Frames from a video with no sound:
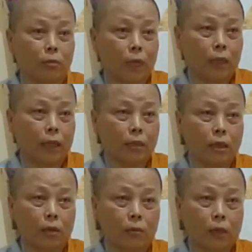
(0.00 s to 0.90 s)
Mà tại
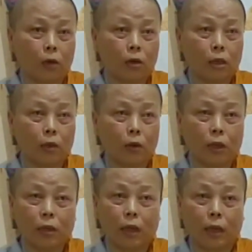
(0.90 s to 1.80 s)
sao mà nói cái
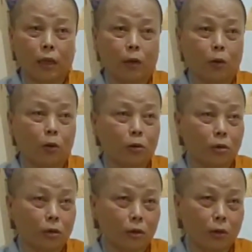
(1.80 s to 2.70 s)
vấn đề này là
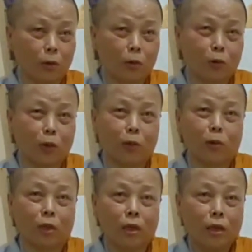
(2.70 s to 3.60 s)
cô theo
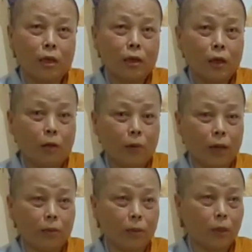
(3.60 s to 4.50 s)
cô không
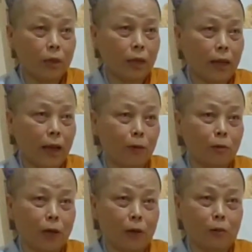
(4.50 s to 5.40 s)
phải mà nói là
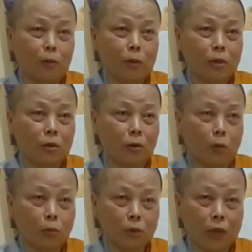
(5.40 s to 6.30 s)
đạo nào mình
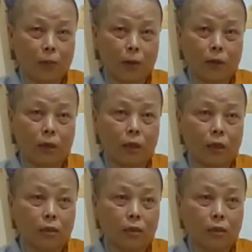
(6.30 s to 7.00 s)
cũng đạo Phật hết á.